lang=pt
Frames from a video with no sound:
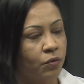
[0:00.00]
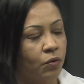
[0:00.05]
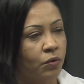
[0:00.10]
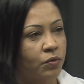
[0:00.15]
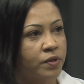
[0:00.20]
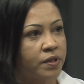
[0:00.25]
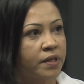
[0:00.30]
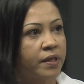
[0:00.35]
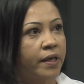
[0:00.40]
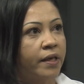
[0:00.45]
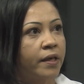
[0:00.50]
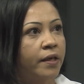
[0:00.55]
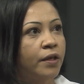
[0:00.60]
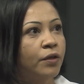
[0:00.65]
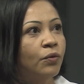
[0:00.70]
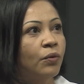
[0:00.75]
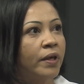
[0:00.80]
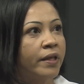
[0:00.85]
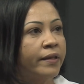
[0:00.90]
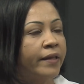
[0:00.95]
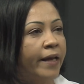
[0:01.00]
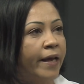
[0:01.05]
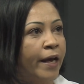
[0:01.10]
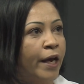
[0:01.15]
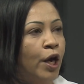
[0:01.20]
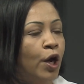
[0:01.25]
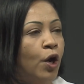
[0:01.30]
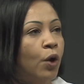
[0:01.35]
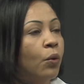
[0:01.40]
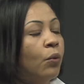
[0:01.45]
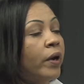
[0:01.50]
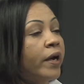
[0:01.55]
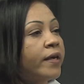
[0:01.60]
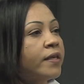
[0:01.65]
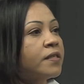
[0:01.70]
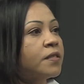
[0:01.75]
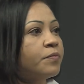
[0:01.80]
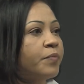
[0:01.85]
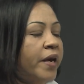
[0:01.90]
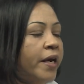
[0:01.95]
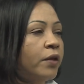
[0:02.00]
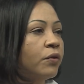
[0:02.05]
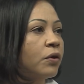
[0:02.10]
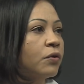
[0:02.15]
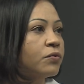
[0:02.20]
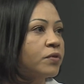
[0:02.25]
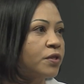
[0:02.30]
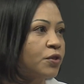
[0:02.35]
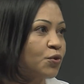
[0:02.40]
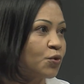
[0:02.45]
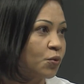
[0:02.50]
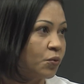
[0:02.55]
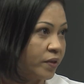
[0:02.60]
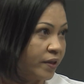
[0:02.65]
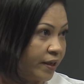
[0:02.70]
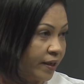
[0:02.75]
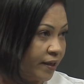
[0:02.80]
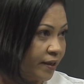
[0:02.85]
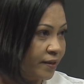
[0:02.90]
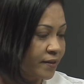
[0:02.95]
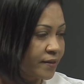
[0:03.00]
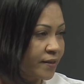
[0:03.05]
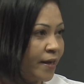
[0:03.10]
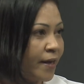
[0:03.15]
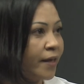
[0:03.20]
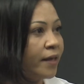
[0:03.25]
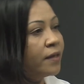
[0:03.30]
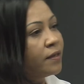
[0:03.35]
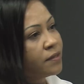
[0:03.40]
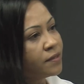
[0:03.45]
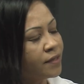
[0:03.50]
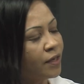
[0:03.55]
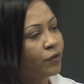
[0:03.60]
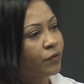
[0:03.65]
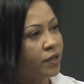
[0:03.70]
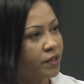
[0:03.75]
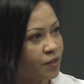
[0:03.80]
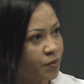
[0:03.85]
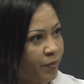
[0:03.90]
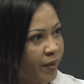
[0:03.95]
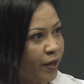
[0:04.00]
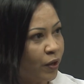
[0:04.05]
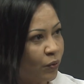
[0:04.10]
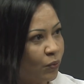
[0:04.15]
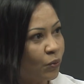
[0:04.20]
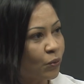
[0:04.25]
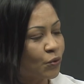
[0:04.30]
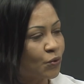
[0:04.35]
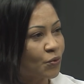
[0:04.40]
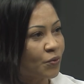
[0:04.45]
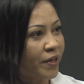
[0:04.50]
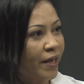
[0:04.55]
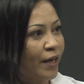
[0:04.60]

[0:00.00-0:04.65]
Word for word: considerando até o respeito aos estudantes que estão nesse percurso.